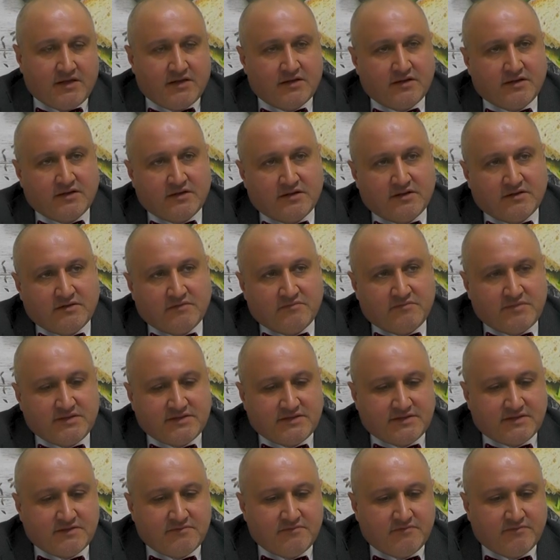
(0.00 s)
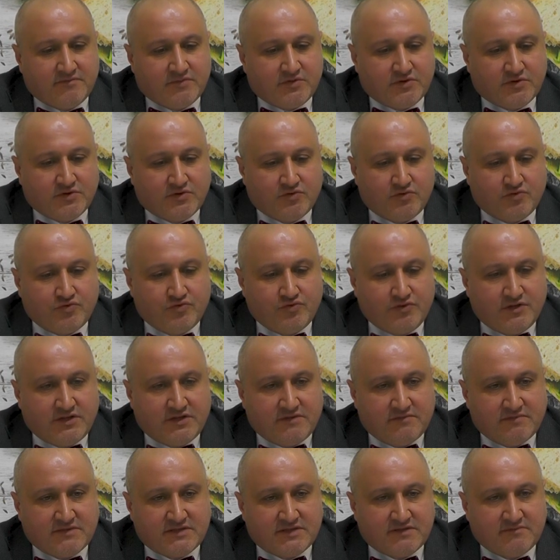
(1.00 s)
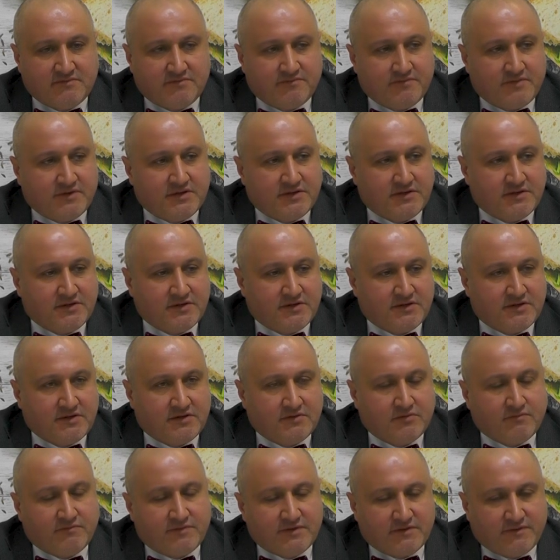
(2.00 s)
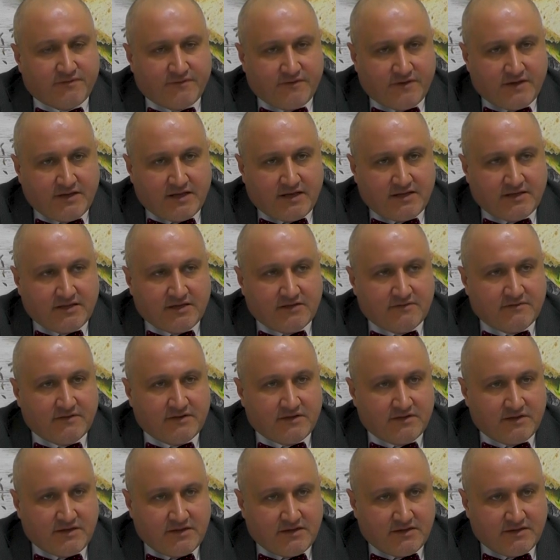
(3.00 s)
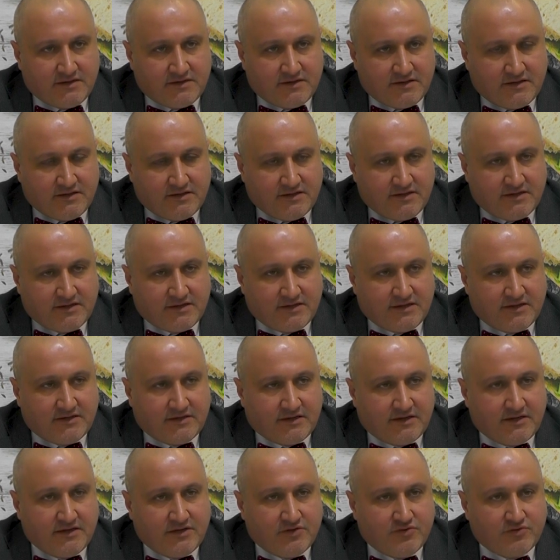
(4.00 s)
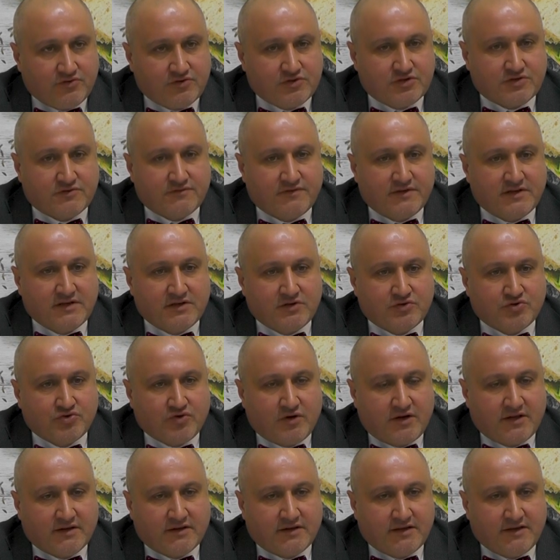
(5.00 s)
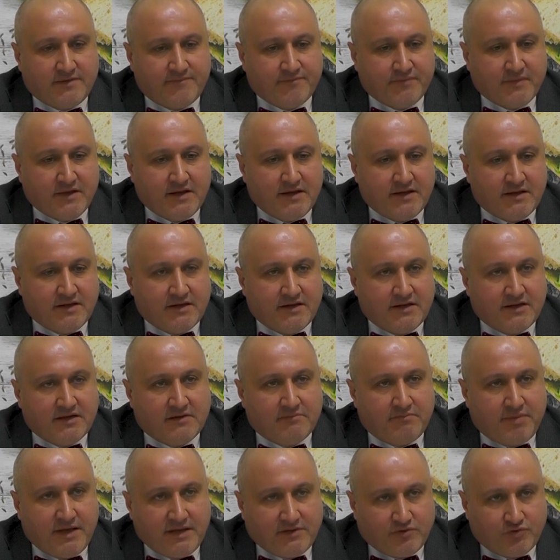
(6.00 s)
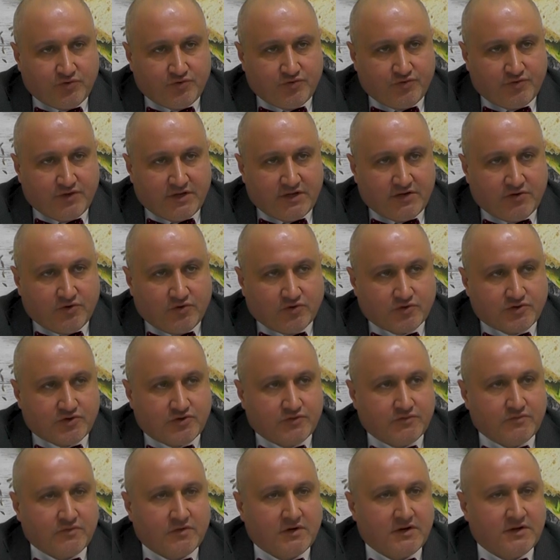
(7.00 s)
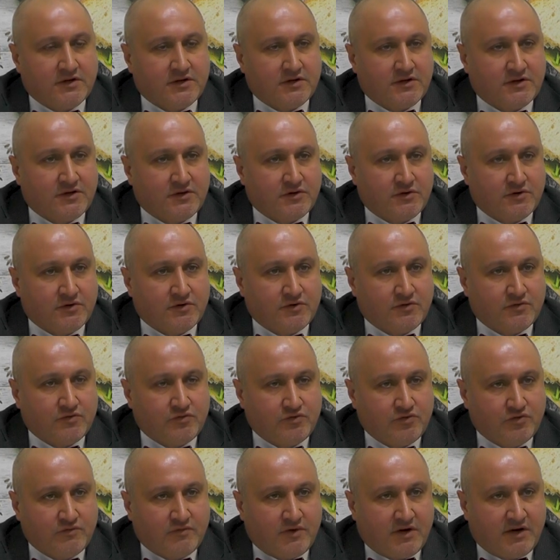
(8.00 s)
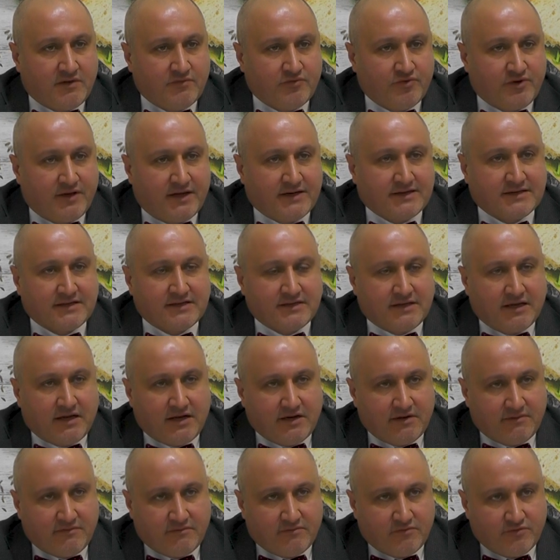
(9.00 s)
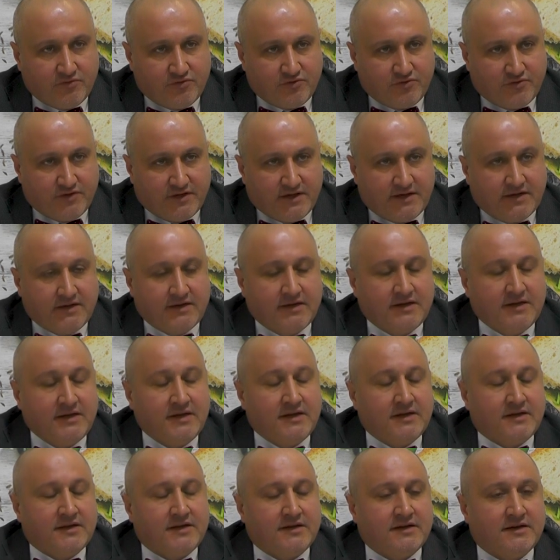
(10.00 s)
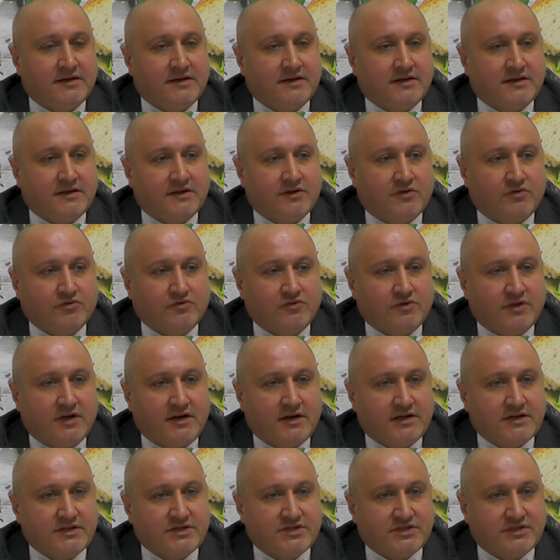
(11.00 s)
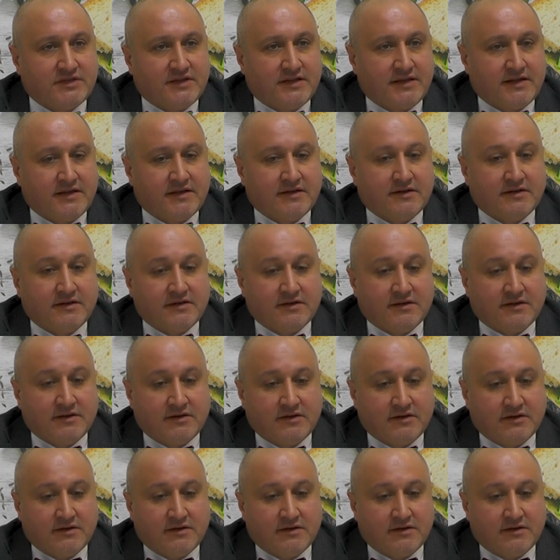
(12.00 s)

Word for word: Ee, bizim e, ürünlerimizi e, Finlandiya ve İngiltere'den ithal ediyoruz ve şu anda e, pet ürünleri olsun, e, unlu mamuller, gıda ürünleri, e, onun haricinde e,